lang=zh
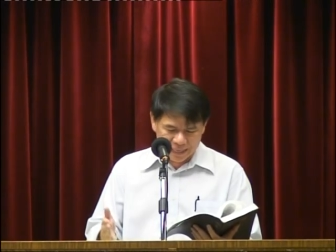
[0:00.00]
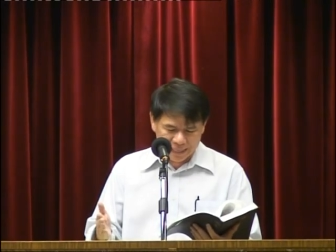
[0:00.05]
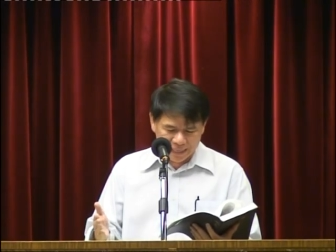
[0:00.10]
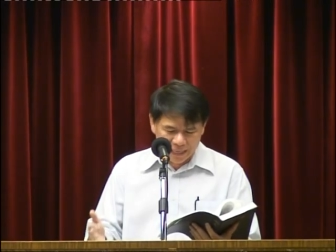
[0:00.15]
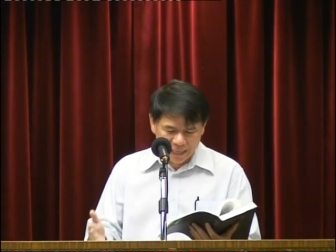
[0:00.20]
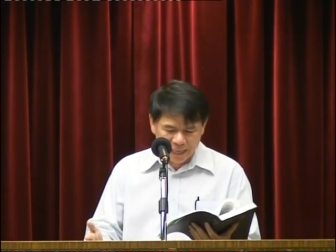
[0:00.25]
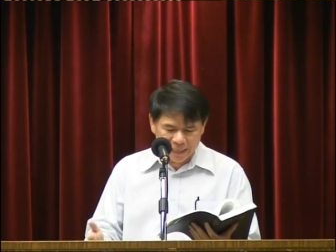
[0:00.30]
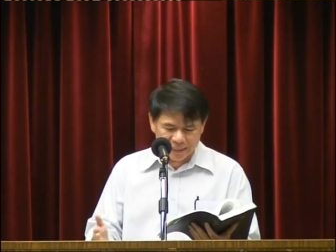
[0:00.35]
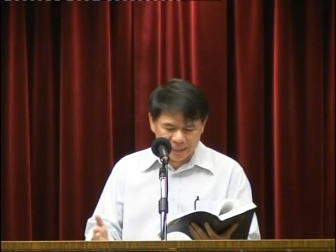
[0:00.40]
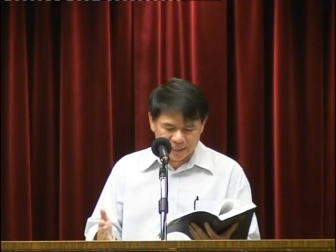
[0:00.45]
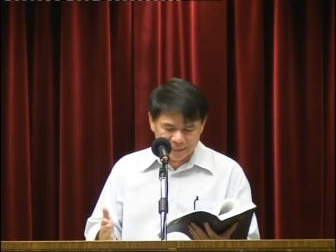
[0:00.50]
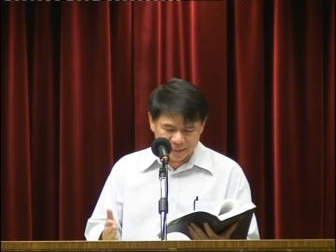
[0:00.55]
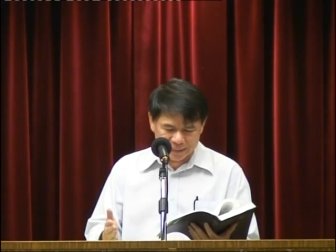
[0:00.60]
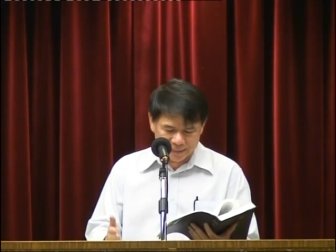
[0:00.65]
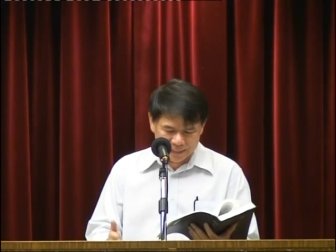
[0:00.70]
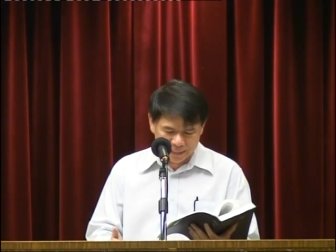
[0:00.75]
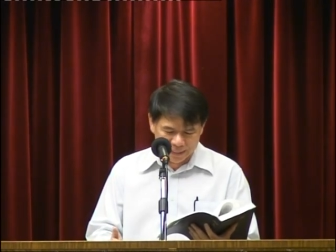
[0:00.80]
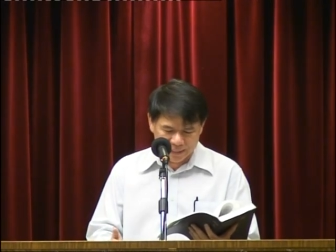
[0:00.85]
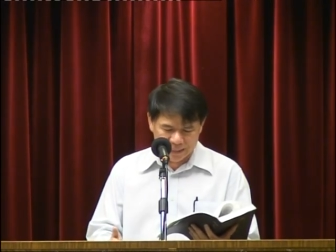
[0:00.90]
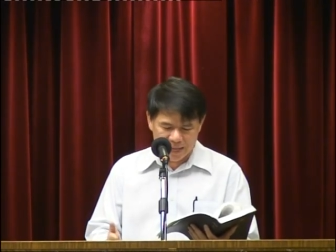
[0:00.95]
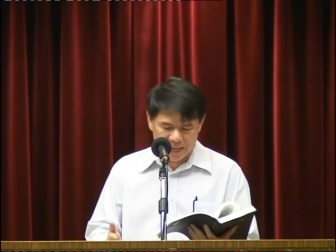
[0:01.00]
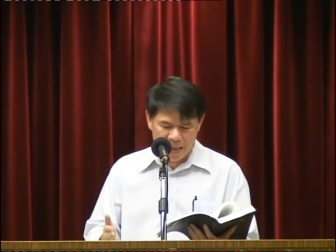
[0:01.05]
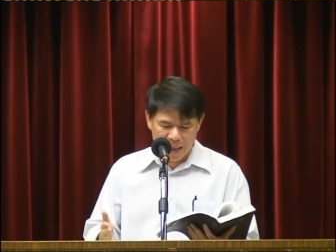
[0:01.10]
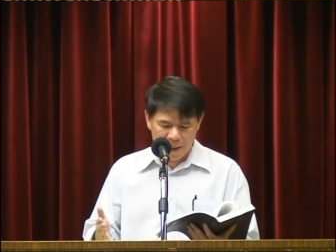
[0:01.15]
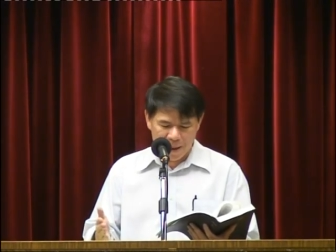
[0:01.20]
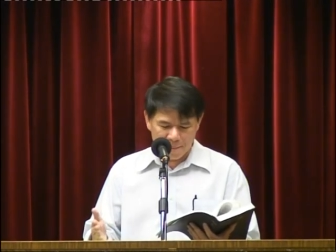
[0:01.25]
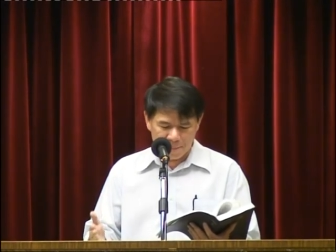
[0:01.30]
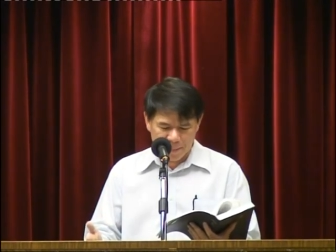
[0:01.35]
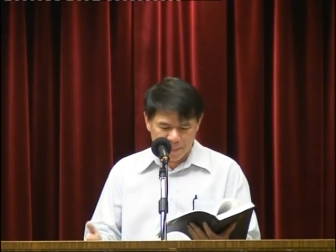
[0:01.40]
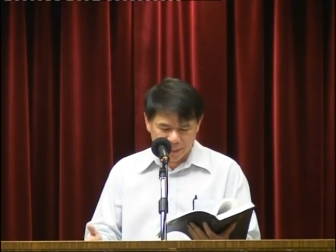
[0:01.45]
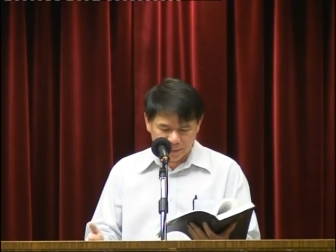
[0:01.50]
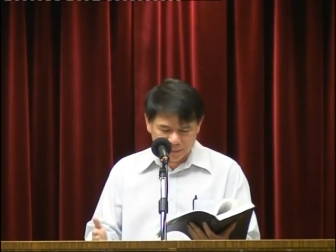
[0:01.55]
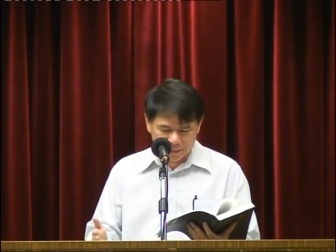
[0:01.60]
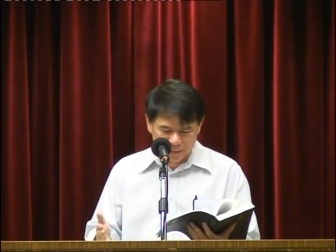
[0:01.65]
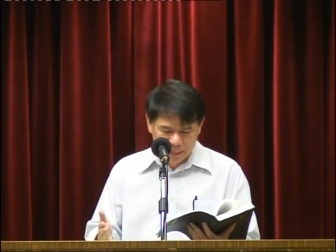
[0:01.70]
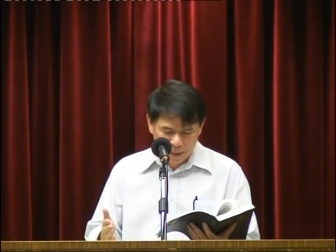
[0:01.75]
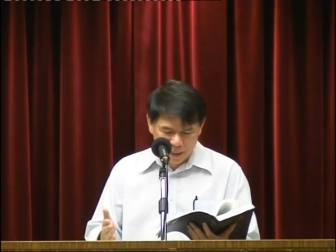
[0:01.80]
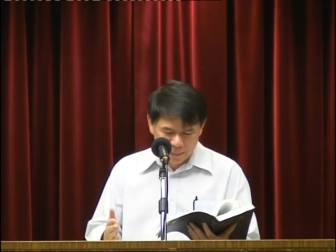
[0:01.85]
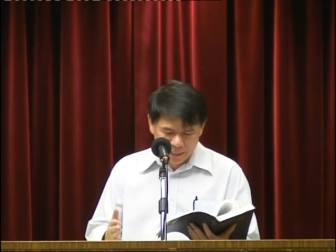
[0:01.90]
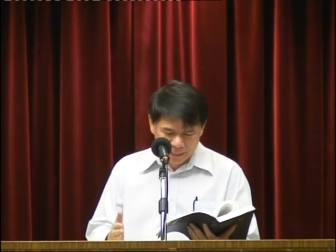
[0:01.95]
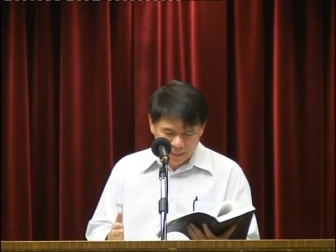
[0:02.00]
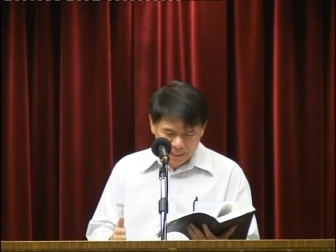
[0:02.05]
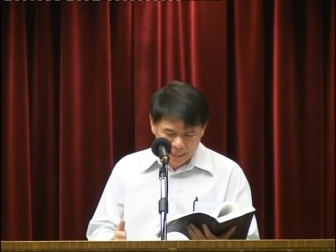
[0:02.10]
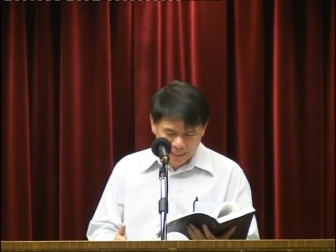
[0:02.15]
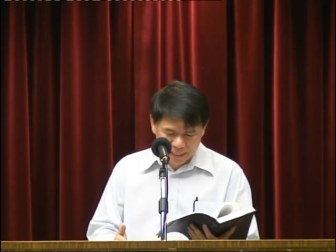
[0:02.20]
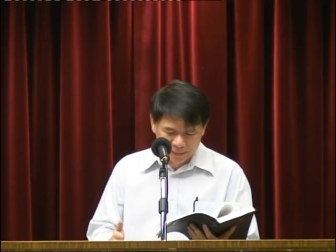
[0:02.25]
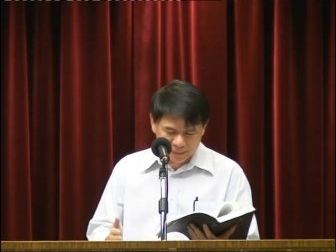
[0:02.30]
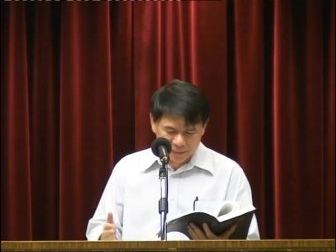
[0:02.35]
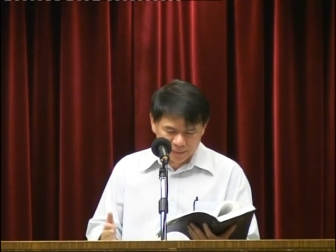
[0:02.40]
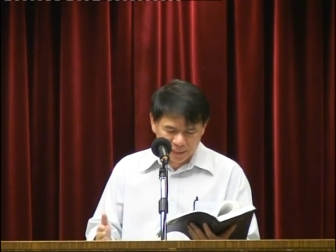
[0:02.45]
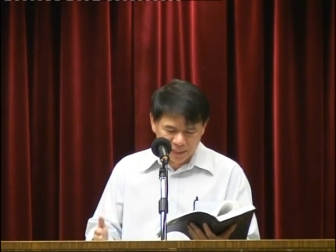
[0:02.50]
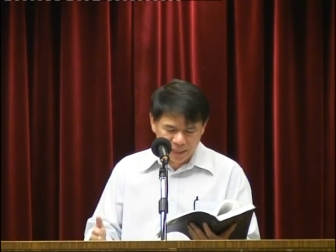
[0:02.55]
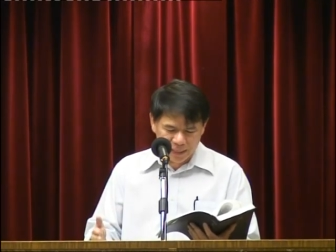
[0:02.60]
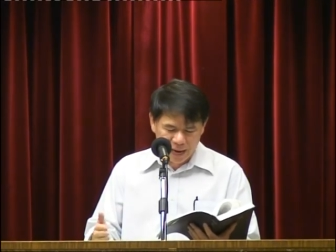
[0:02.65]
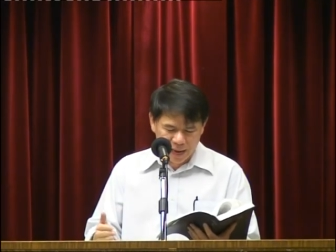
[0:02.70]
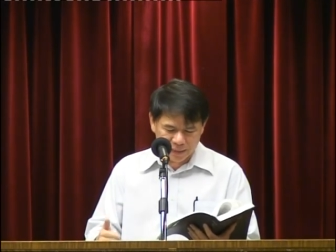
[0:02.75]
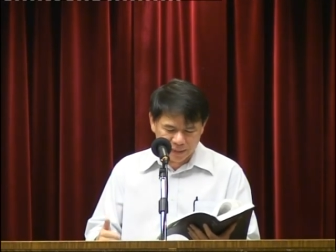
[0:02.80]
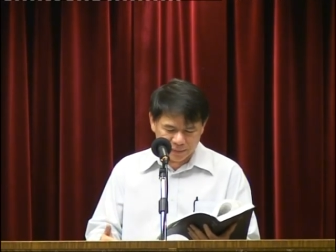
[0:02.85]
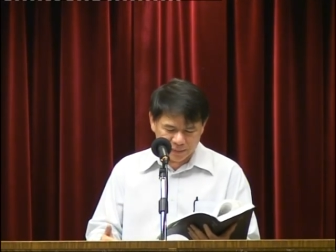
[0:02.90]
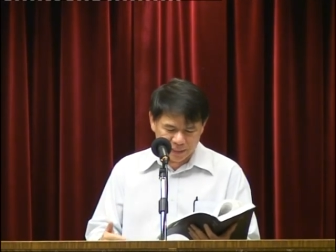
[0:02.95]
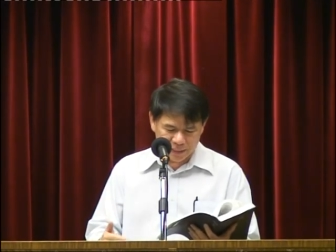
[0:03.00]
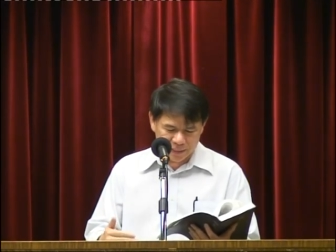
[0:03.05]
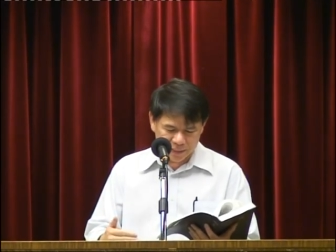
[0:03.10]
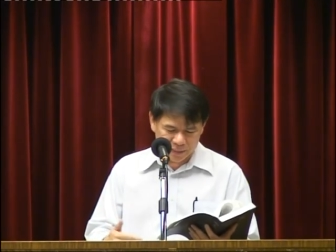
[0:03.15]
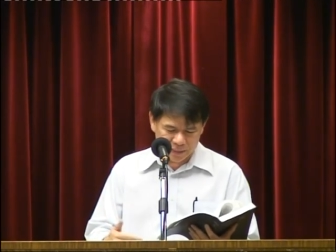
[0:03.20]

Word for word: 硬了心，免得他们的眼睛看见，